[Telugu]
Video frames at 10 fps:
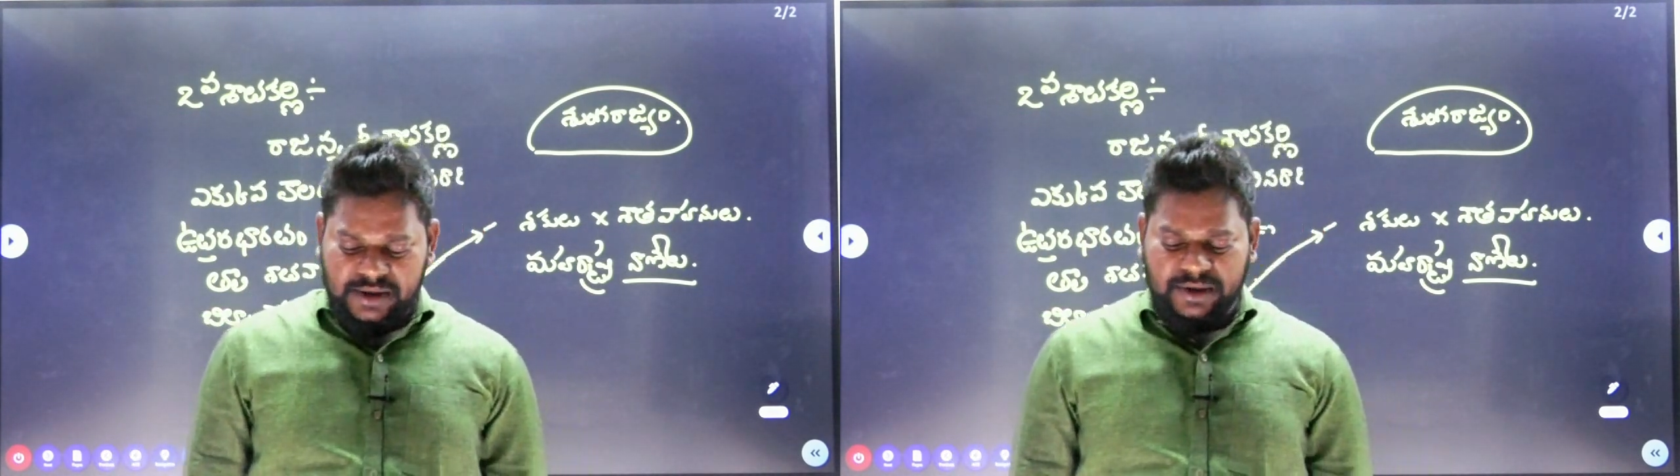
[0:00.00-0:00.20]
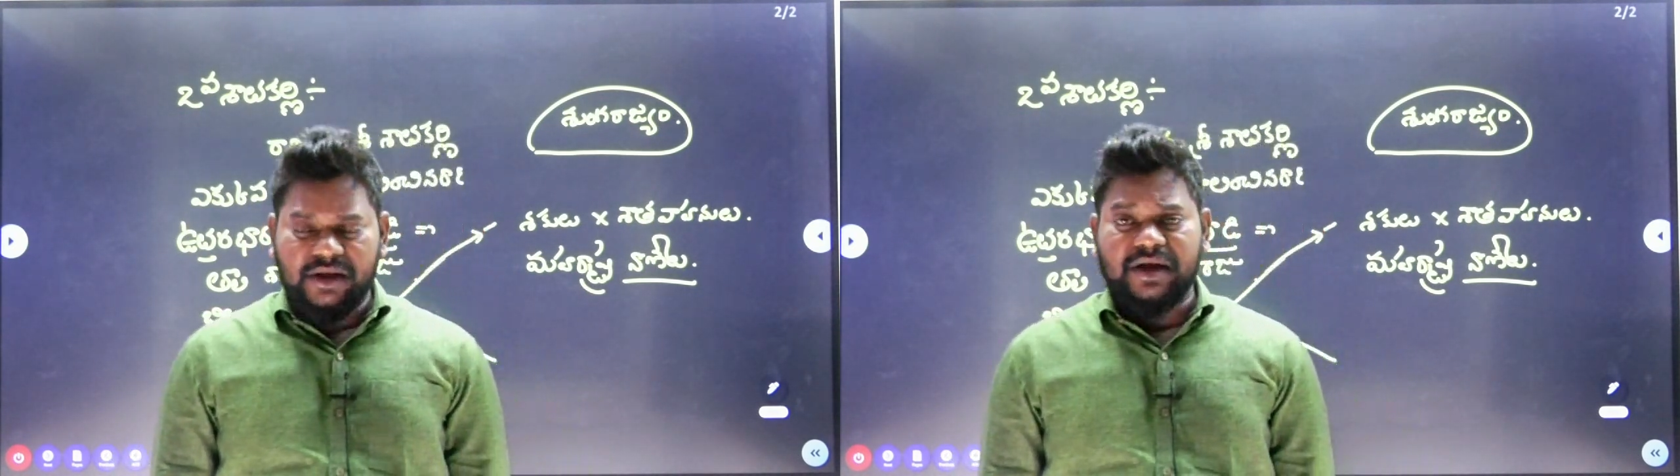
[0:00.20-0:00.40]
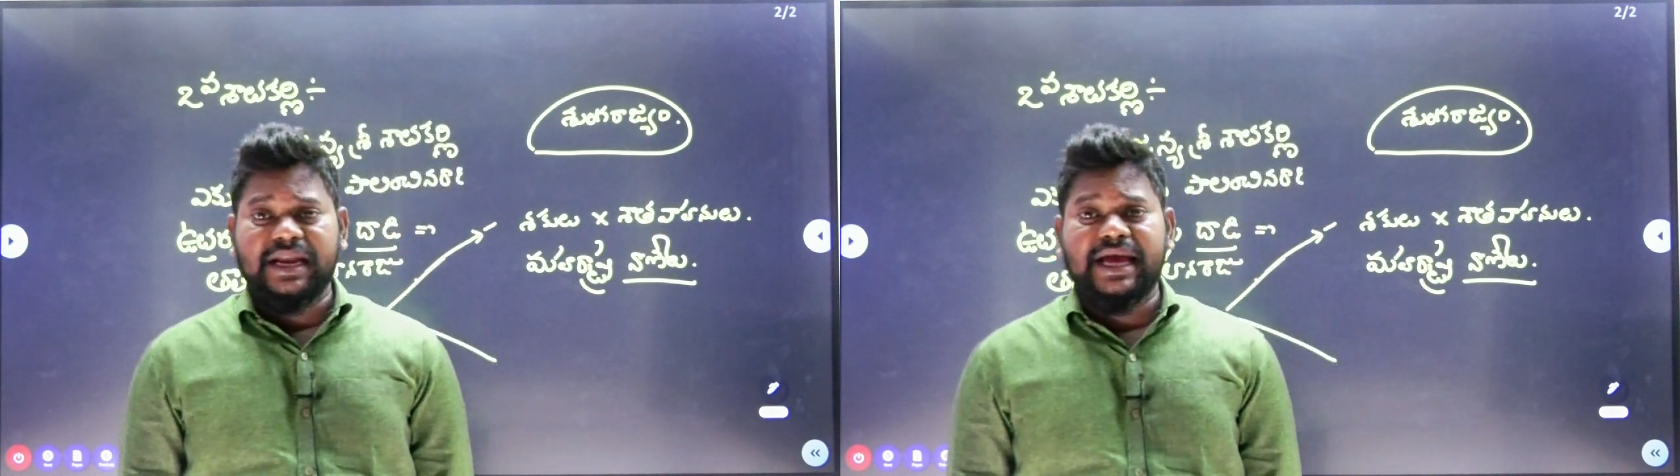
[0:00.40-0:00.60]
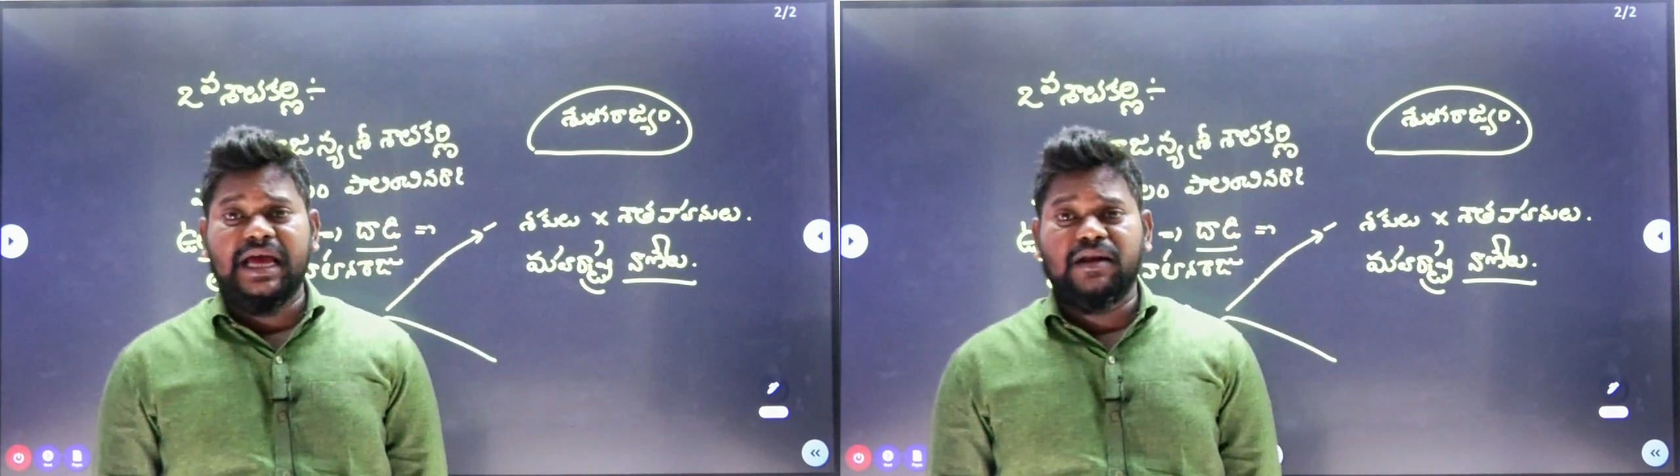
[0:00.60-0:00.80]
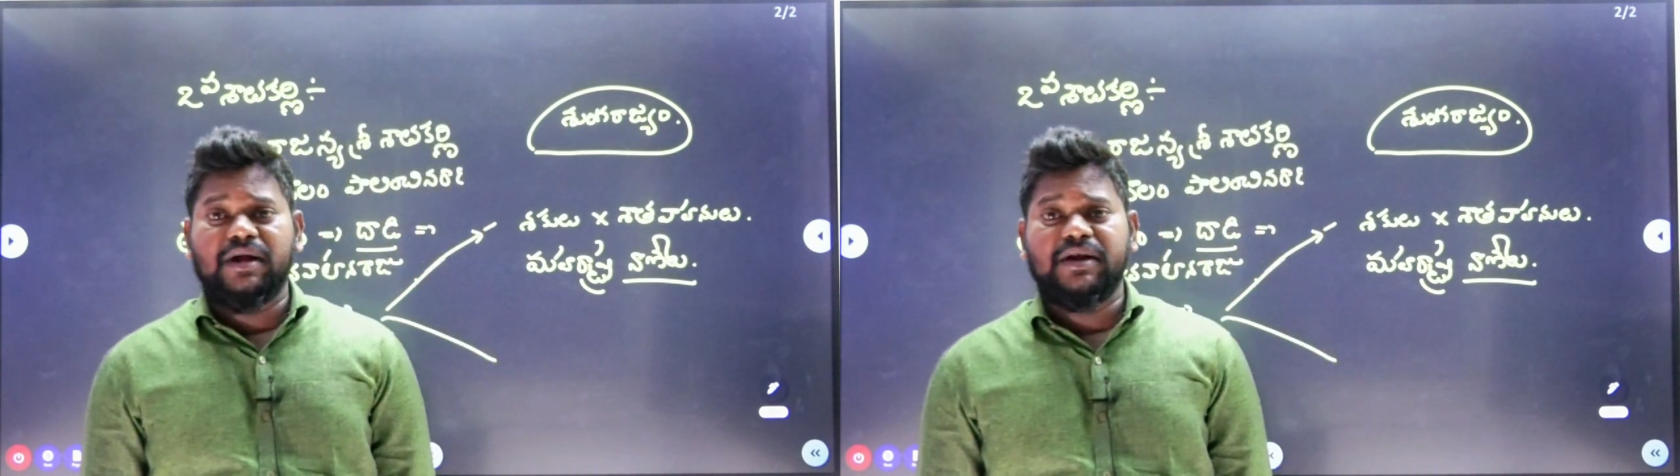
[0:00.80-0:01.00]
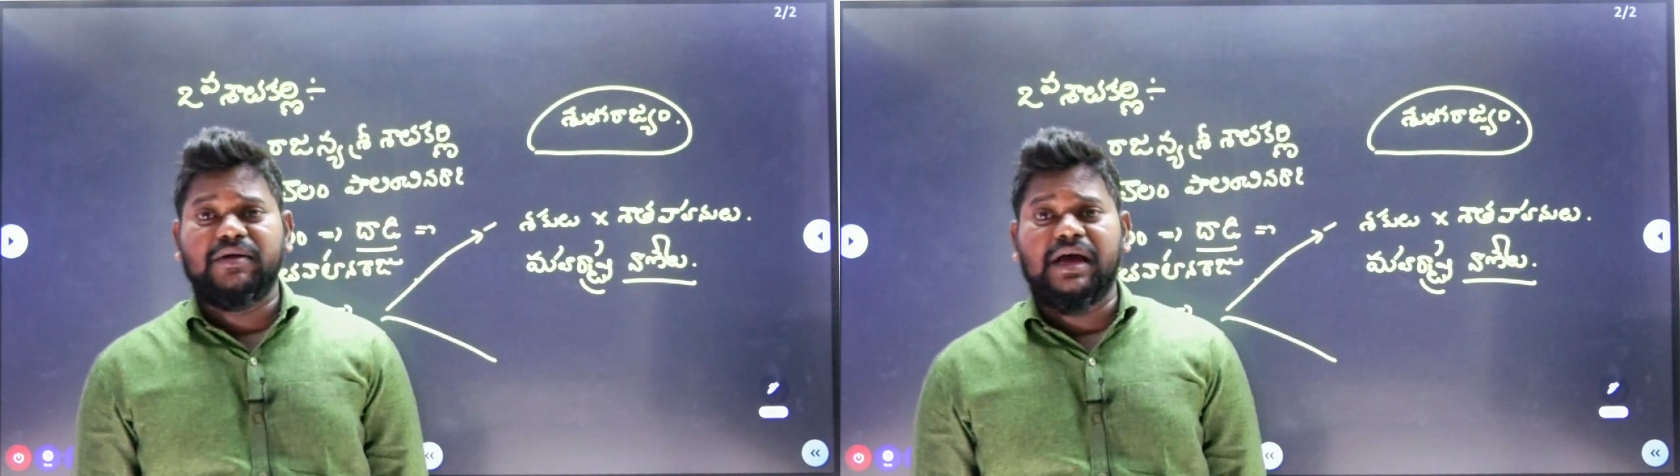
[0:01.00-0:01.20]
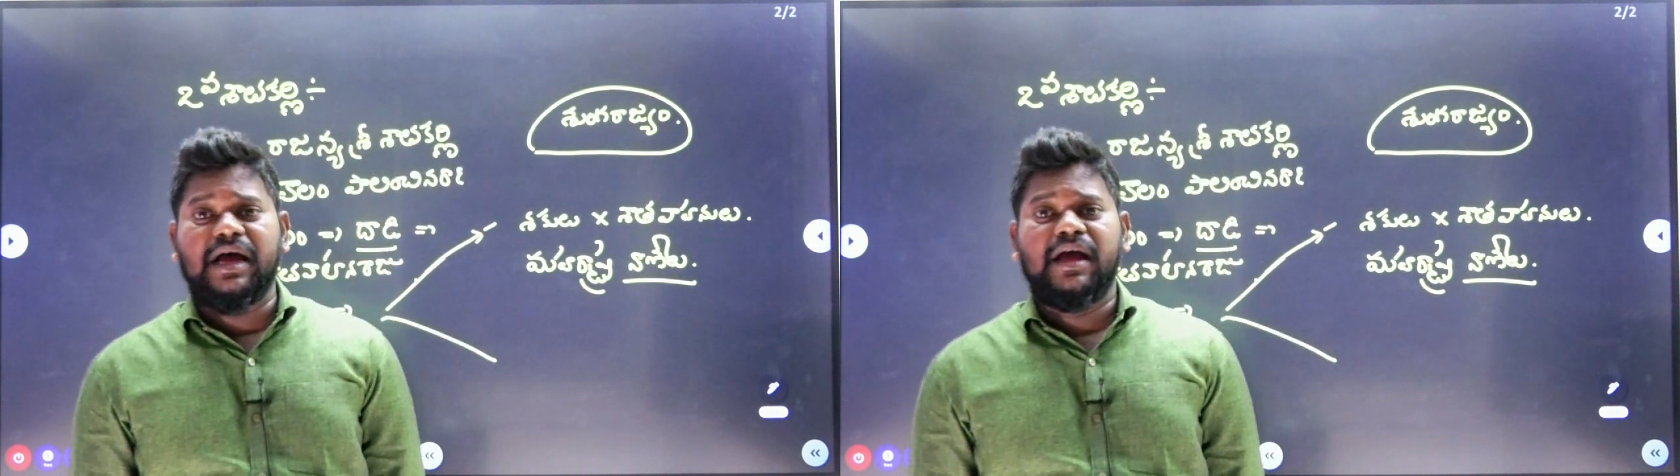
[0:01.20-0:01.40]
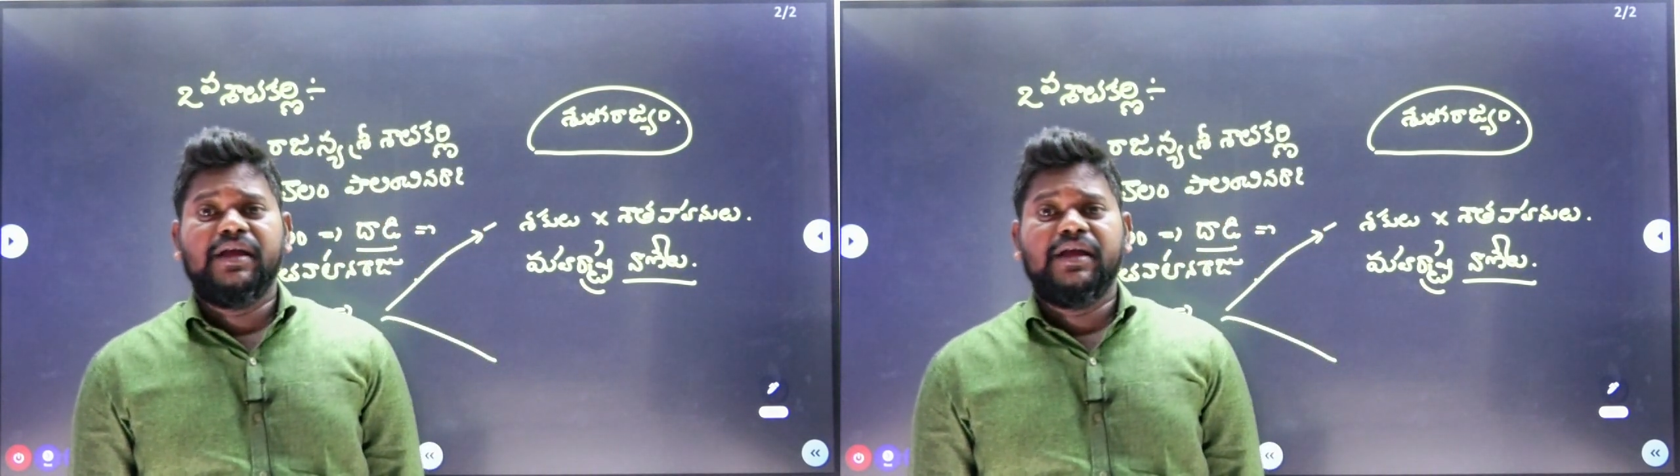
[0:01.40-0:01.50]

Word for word: ఎవరి యొక్క నాణాలు అంటున్నా